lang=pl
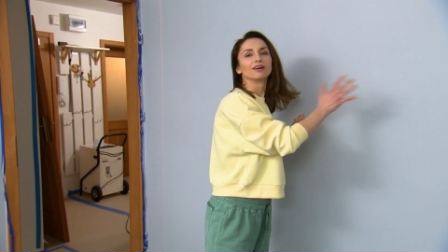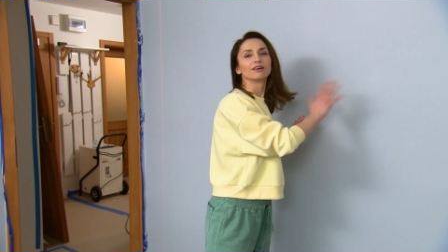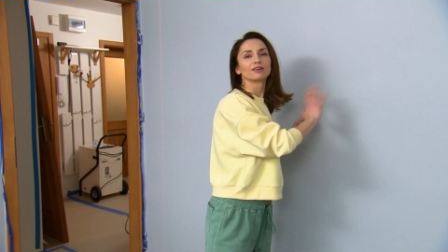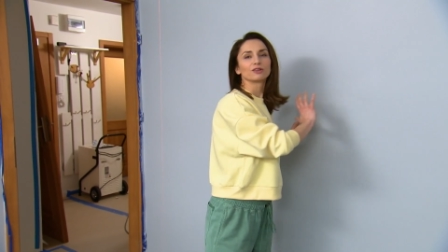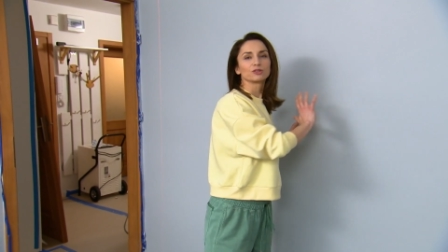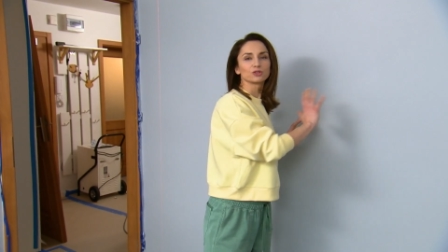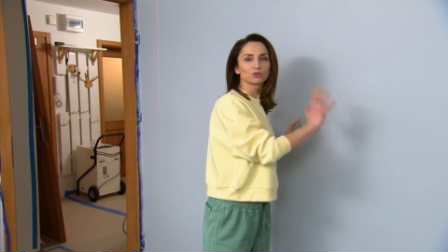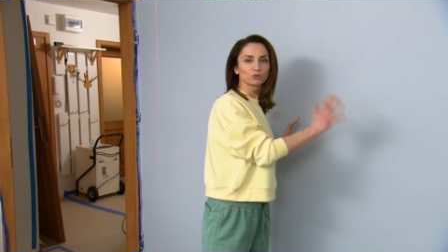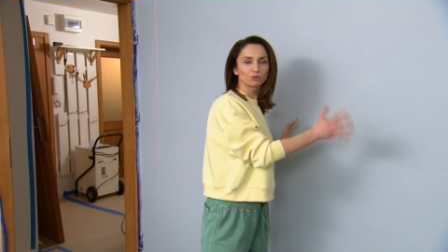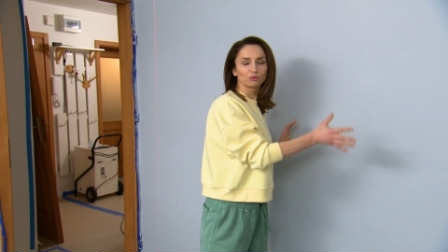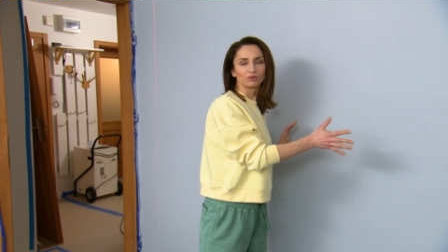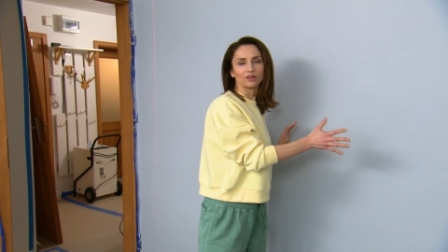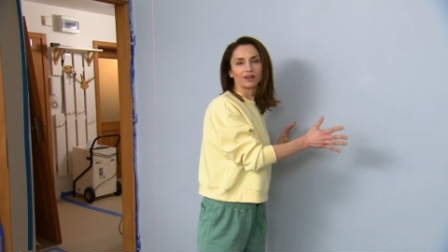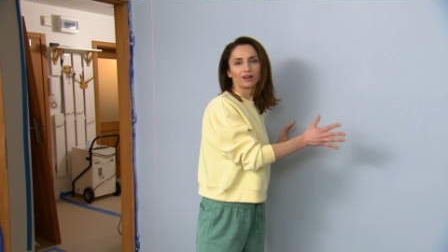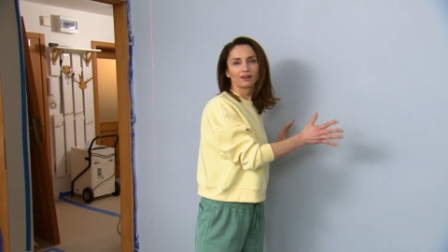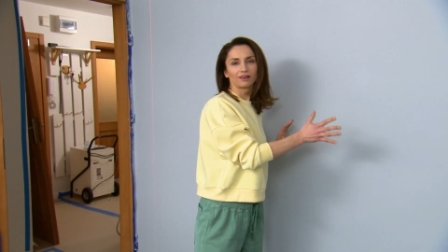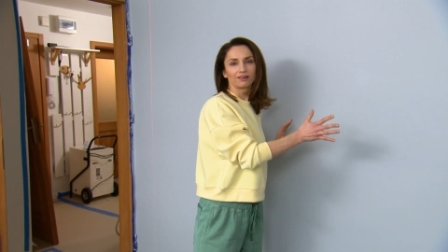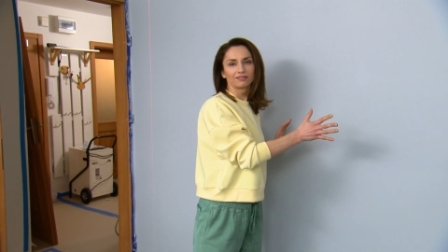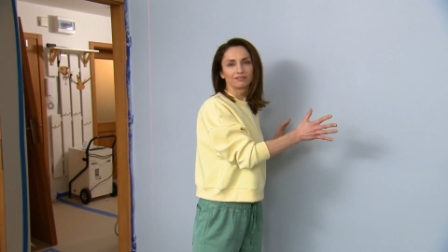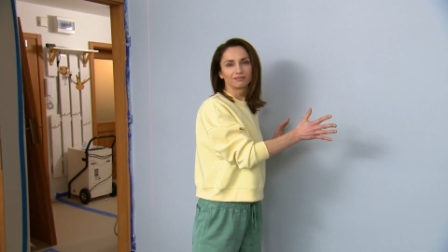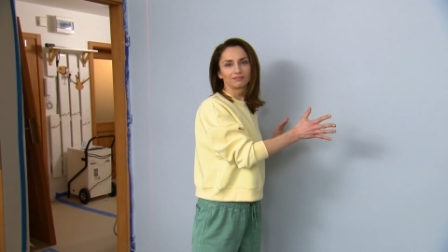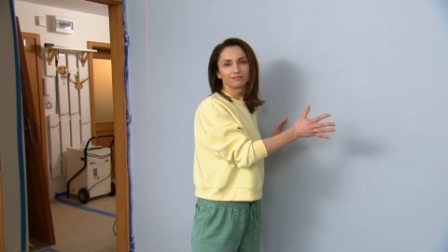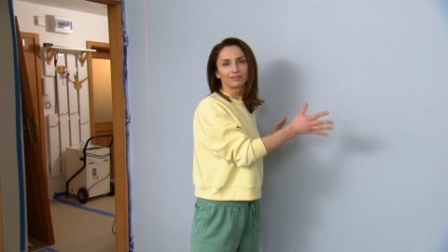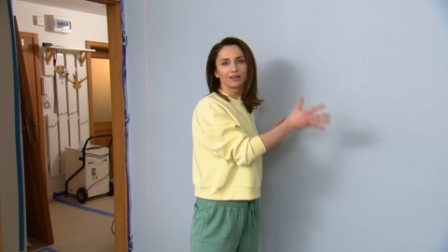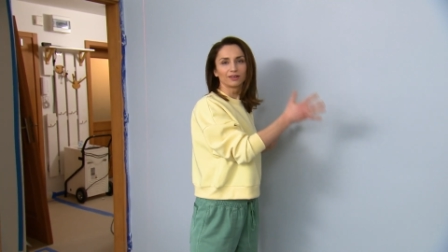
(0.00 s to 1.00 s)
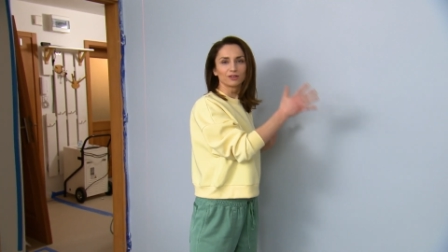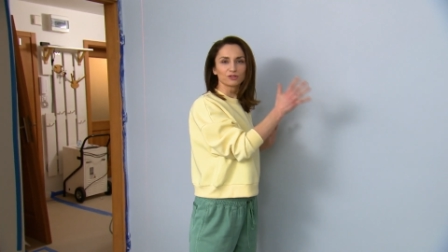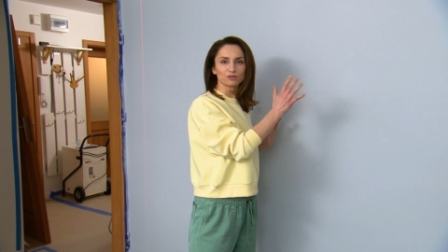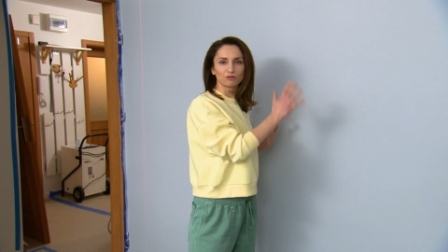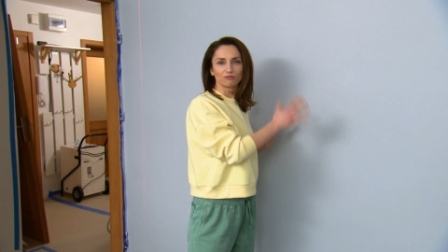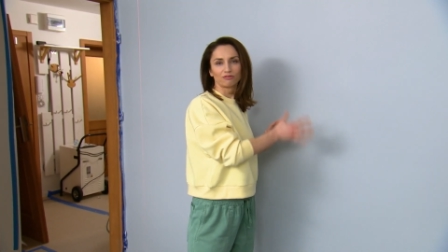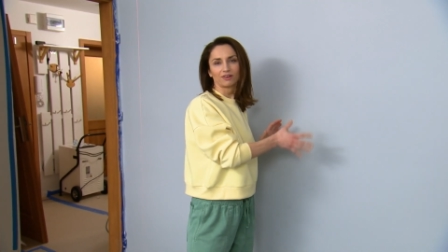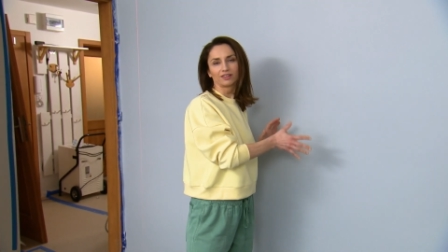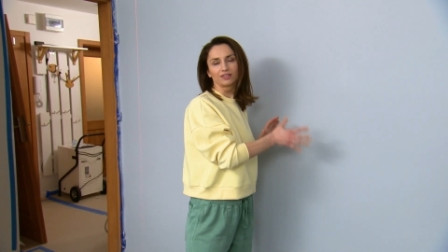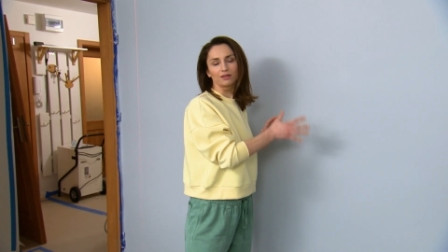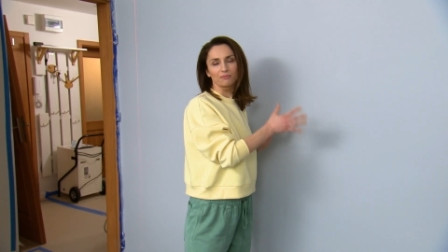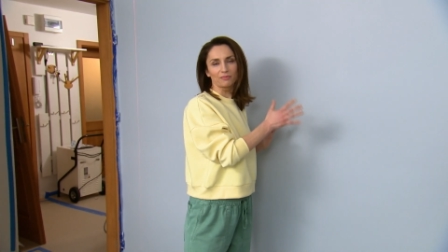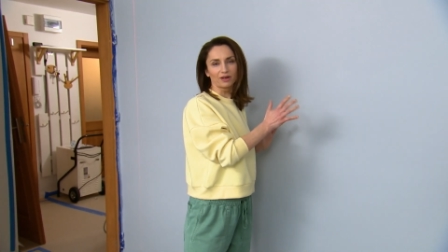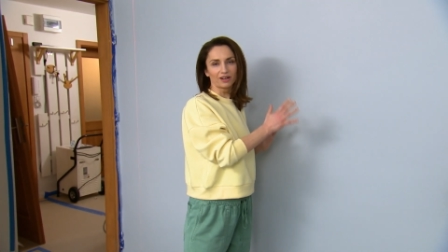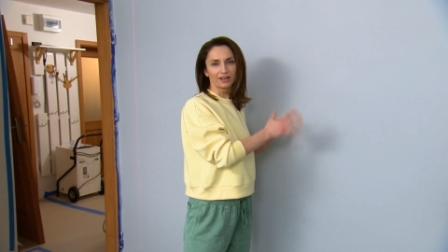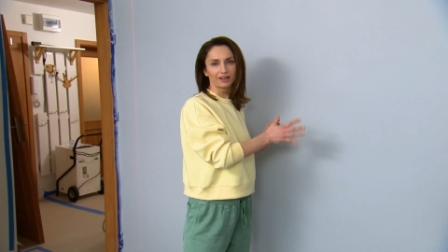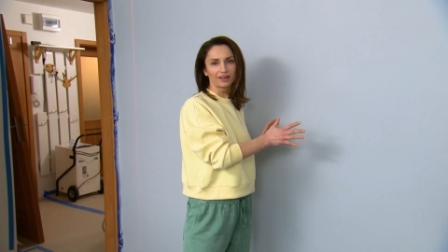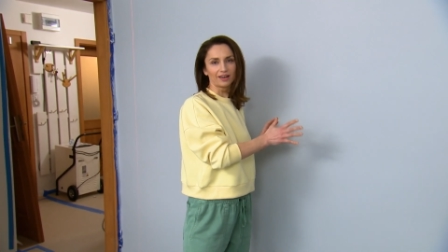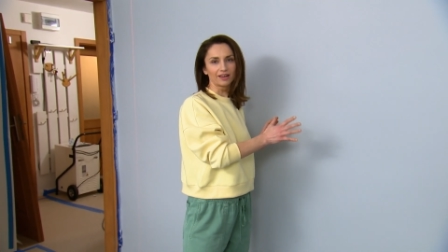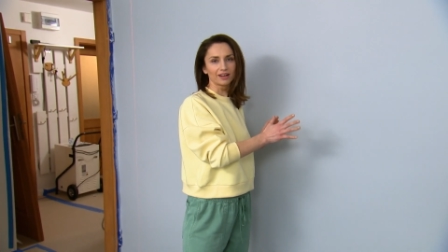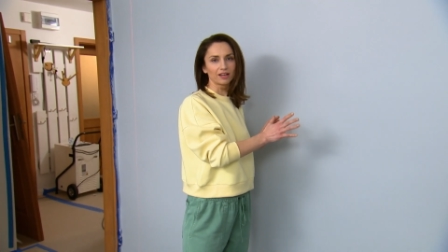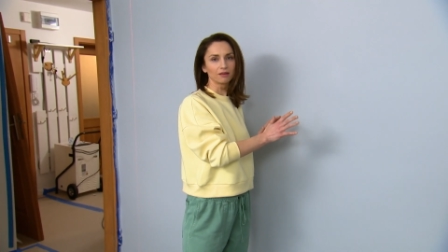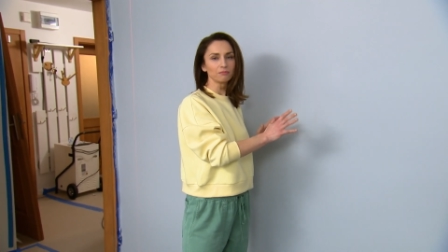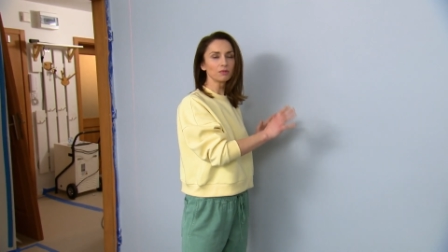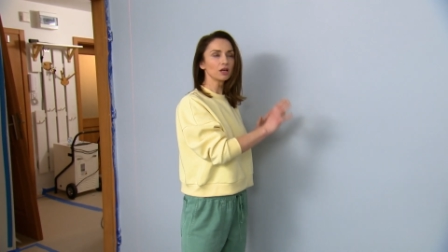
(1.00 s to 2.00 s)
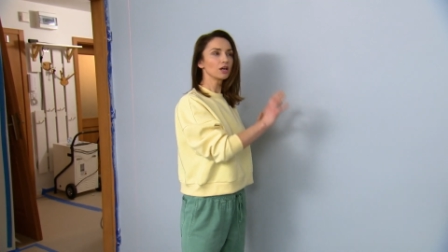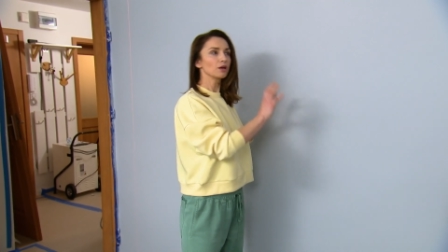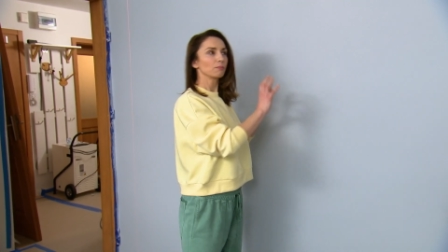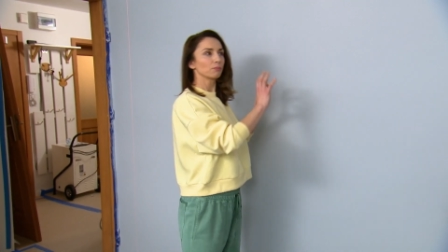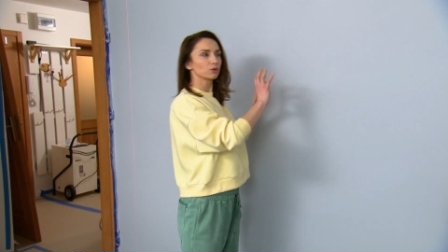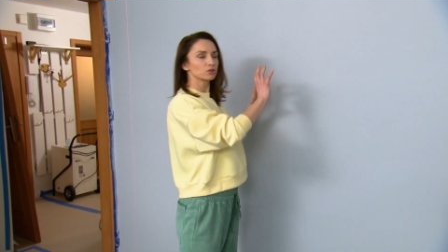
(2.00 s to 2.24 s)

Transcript: rysunek narysowany markerem,